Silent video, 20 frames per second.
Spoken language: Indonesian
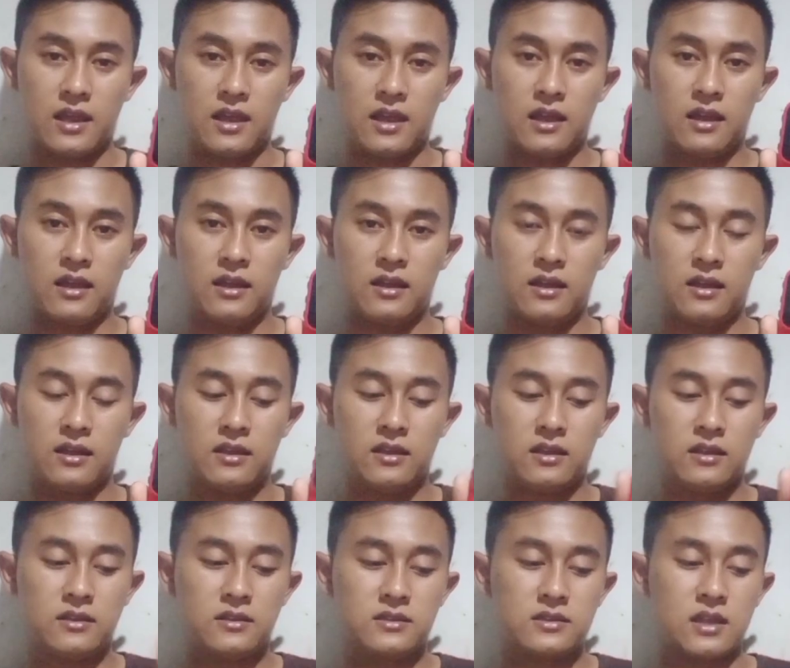ya
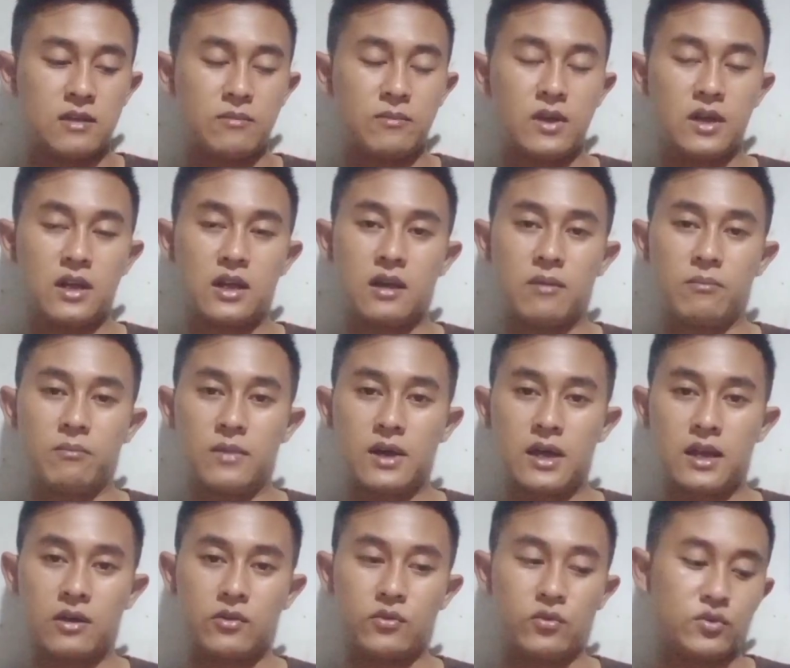sama
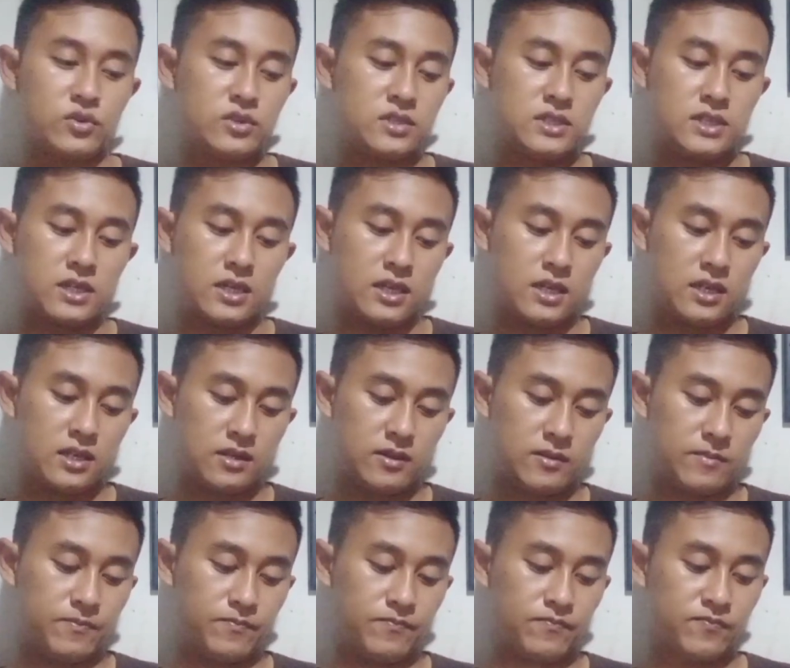gambar kunci
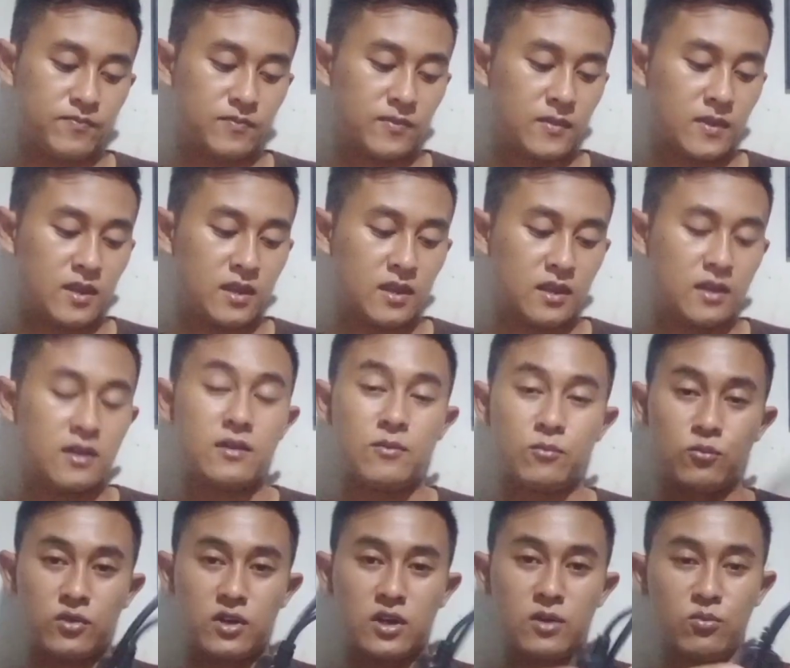
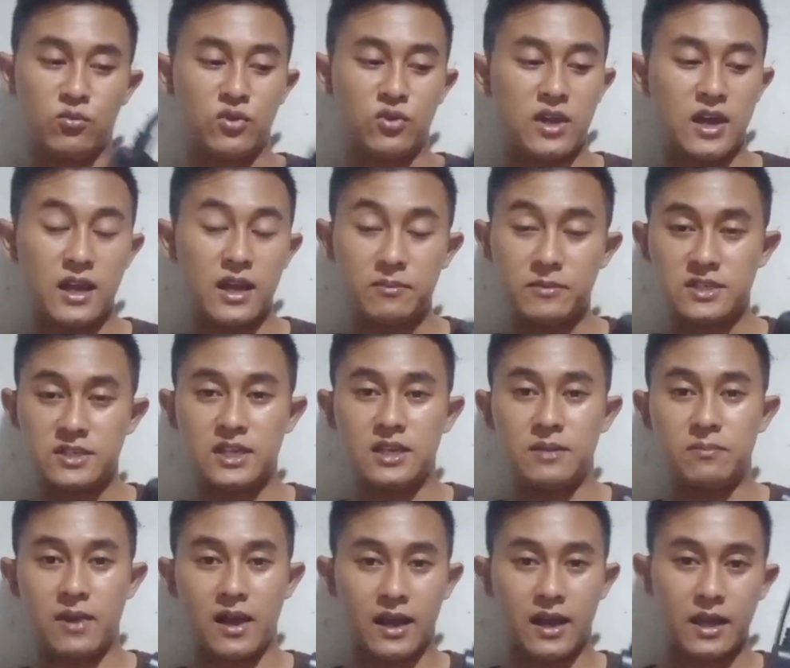mudah-mudahan bisa
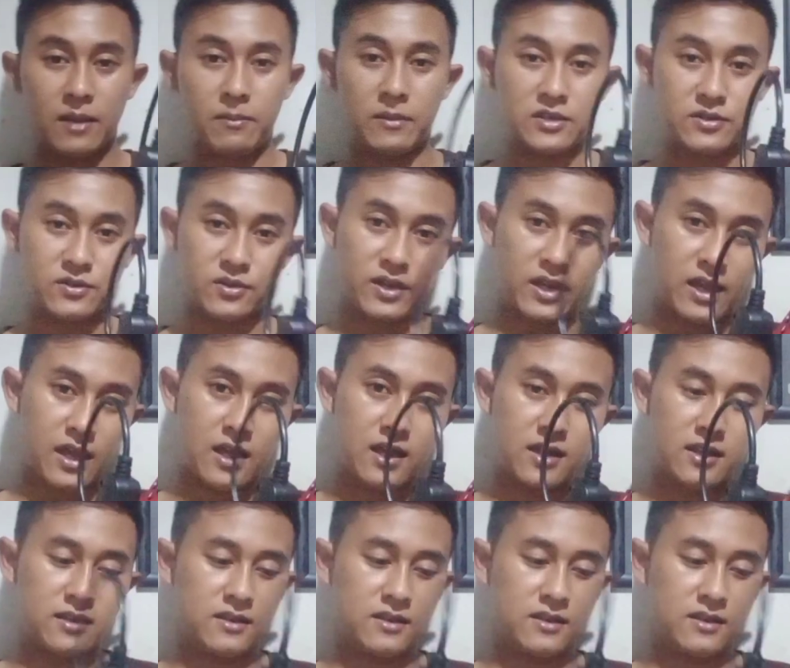dipakai besok ya